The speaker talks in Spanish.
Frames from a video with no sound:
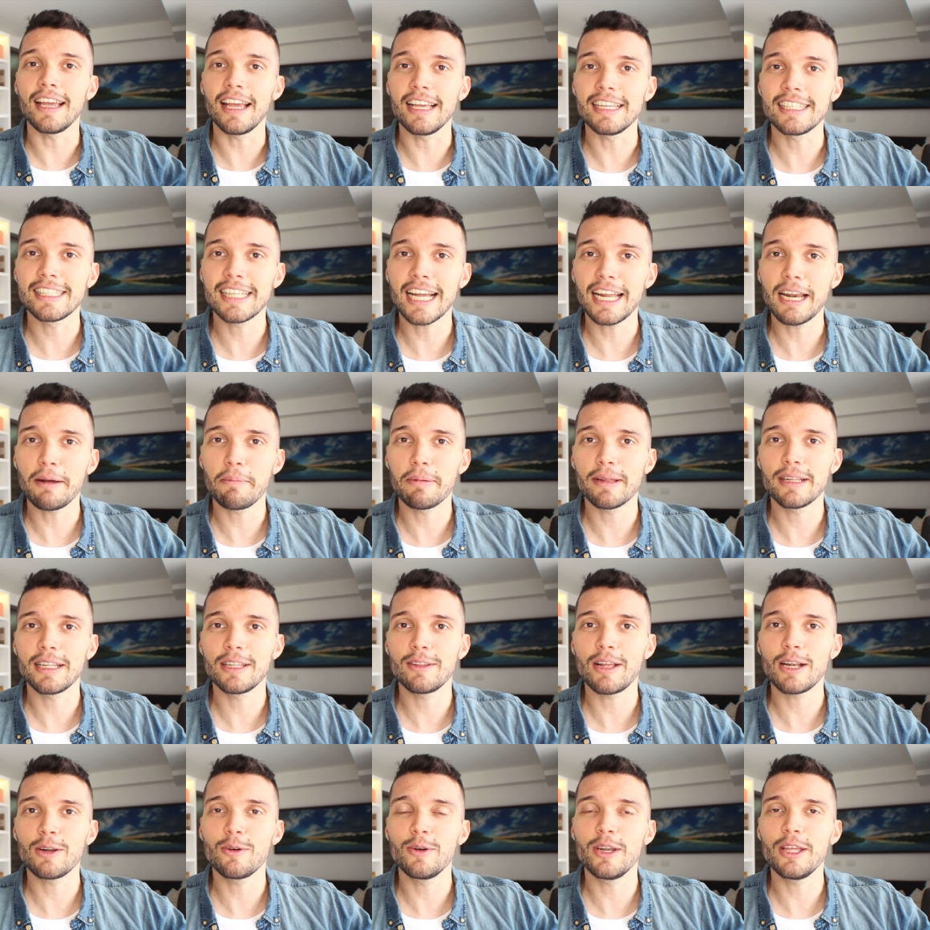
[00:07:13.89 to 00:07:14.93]
están
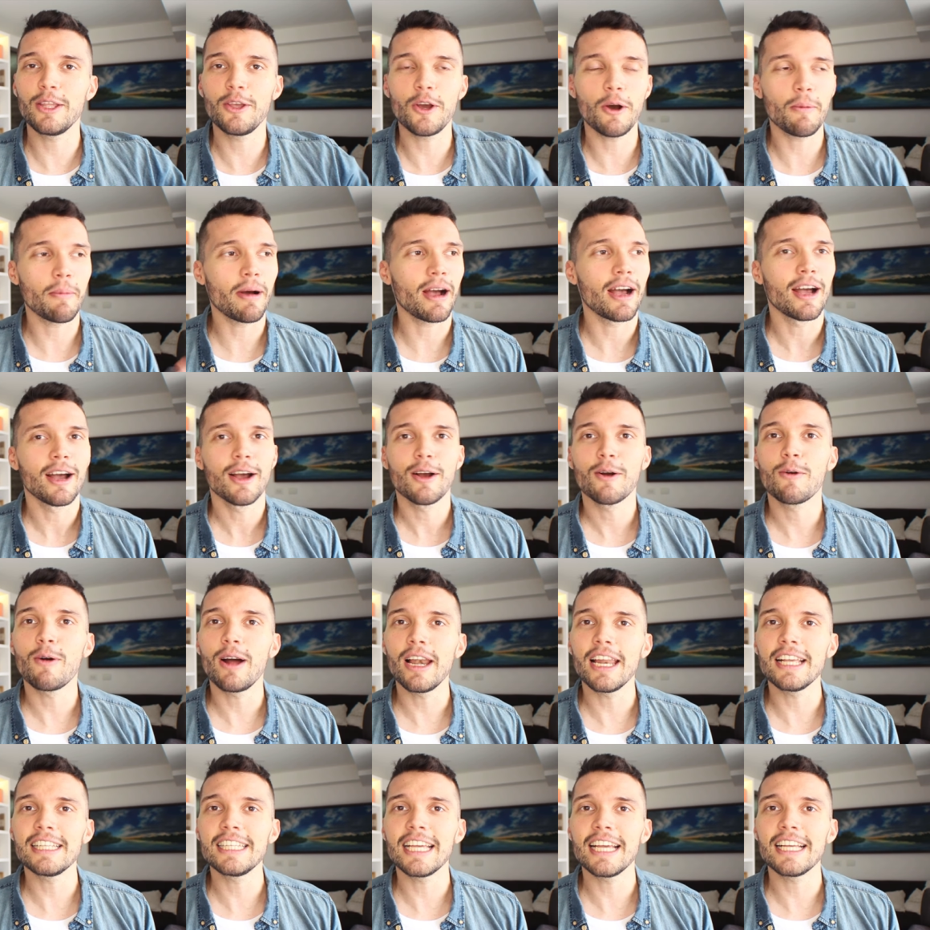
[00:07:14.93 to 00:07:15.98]
aprendiendo algún idioma,
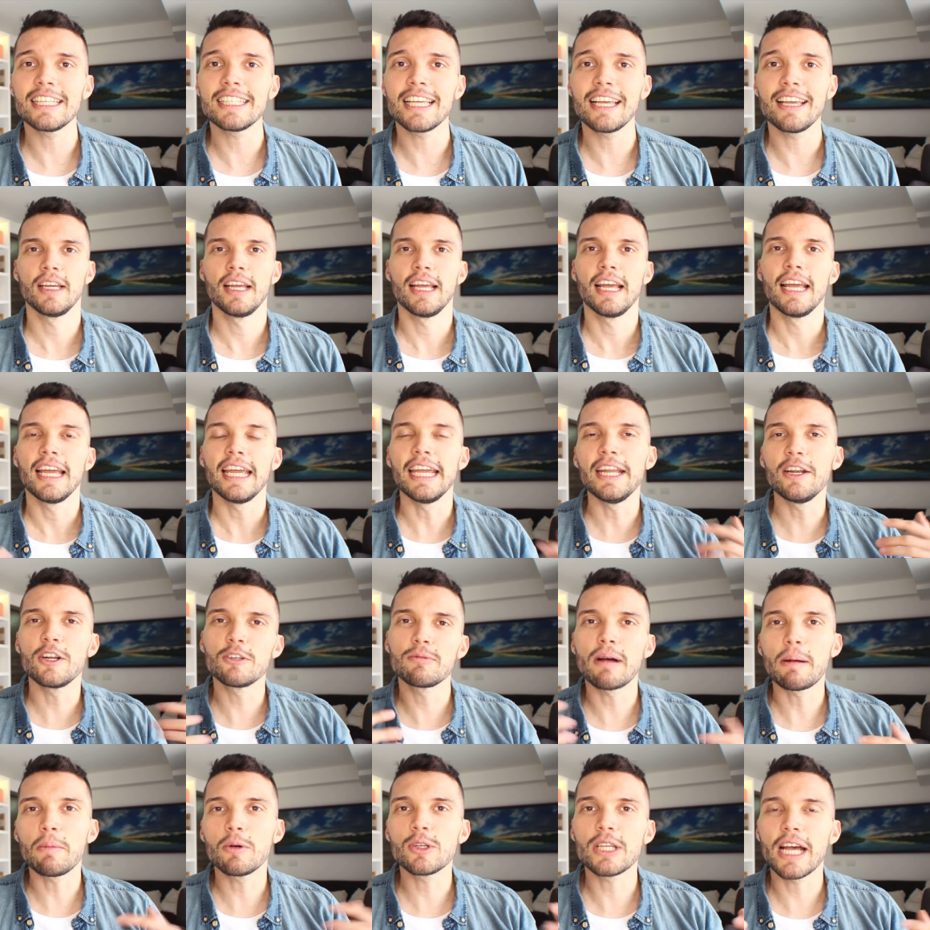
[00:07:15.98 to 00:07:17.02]
cuál es ese, y nos
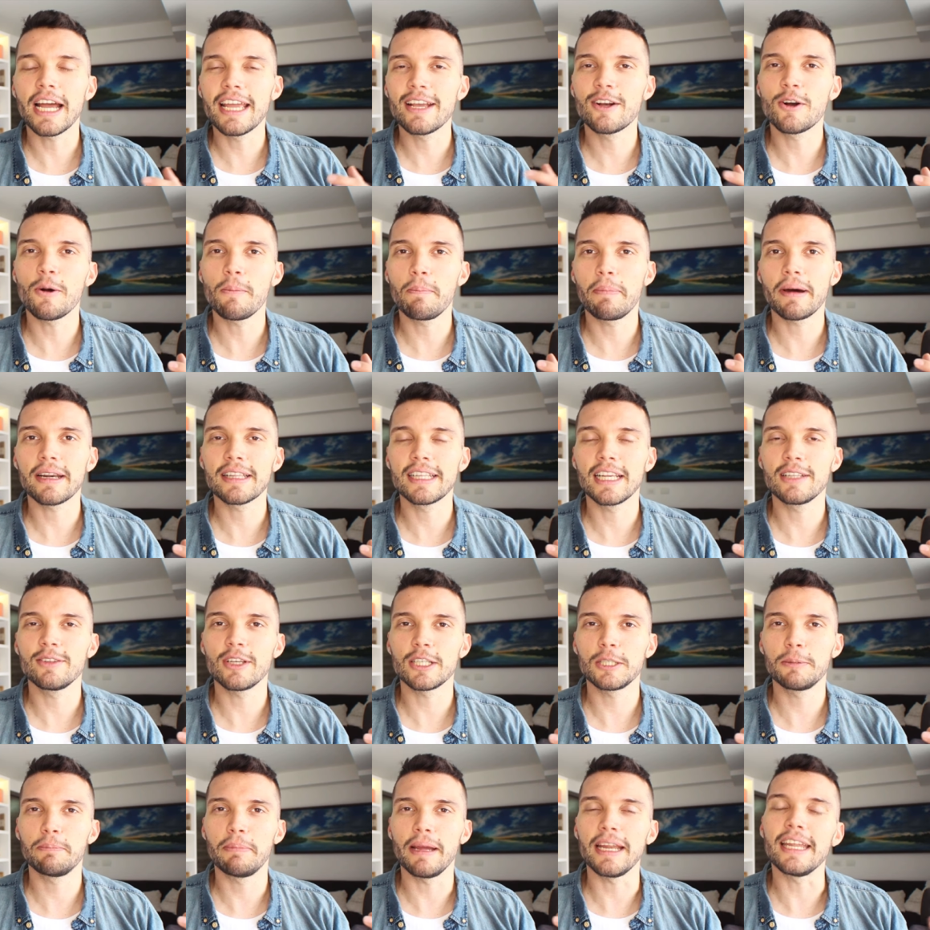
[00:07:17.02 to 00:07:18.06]
vamos a ir compartiendo
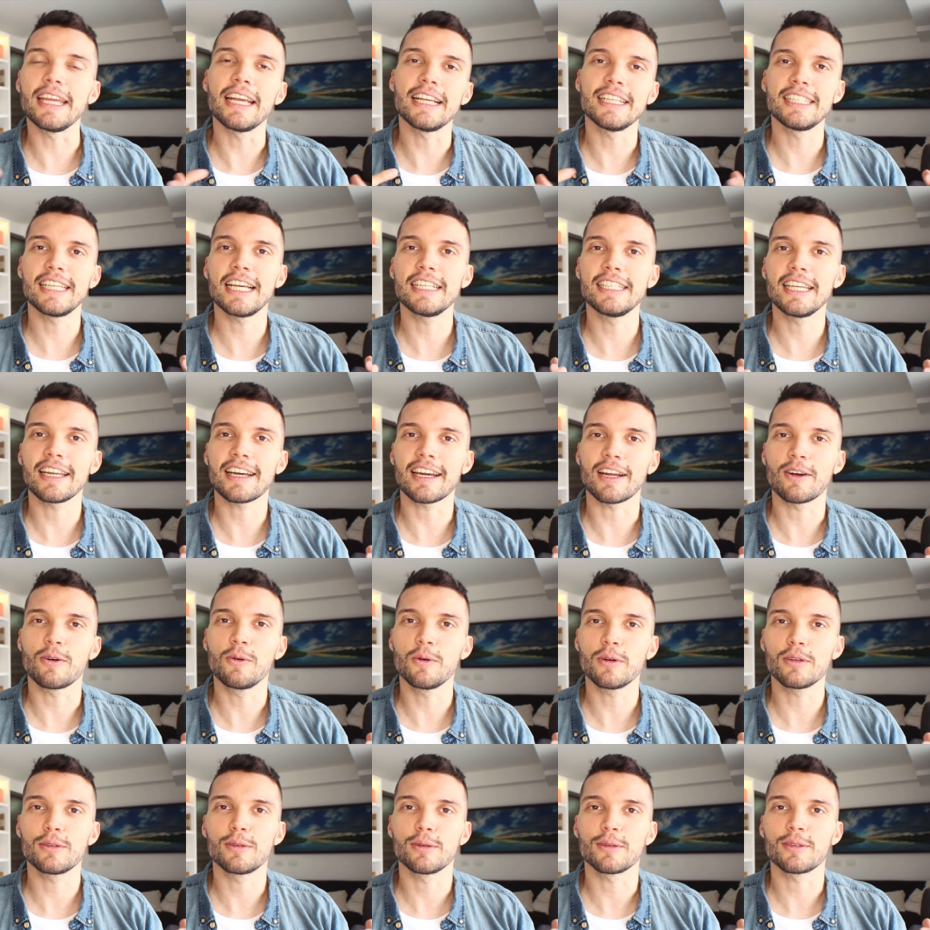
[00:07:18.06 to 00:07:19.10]
experiencias y
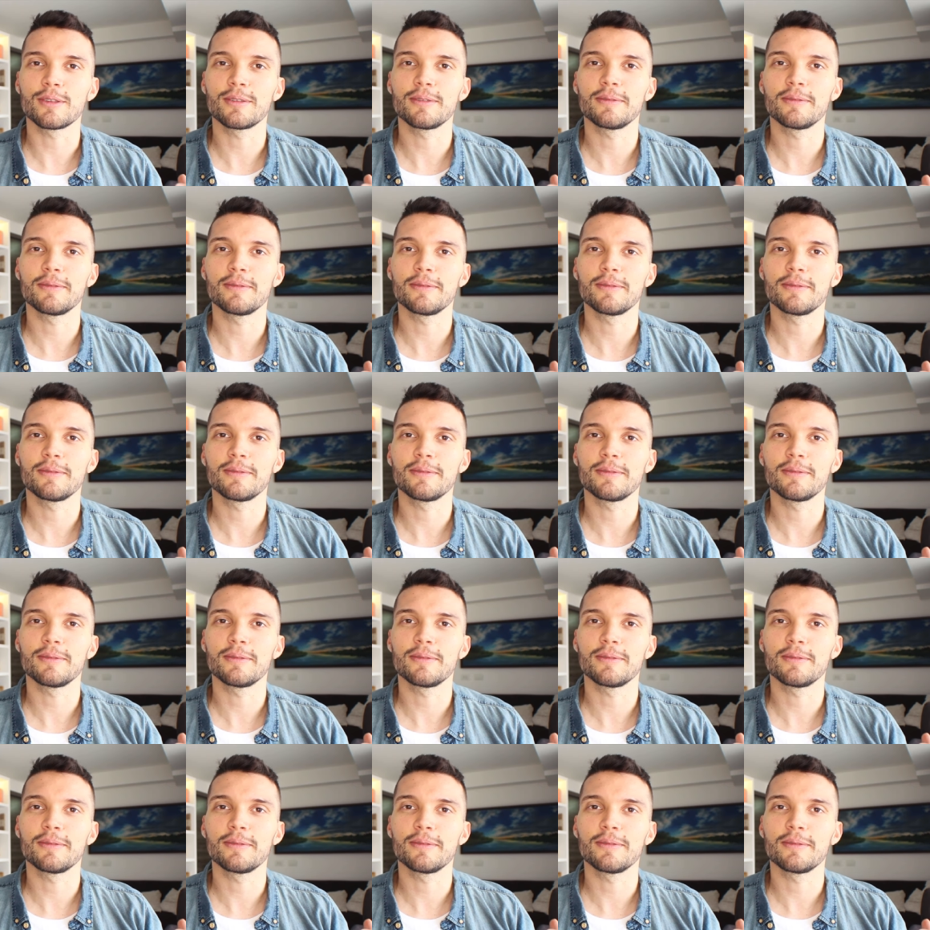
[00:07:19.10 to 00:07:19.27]
recursos.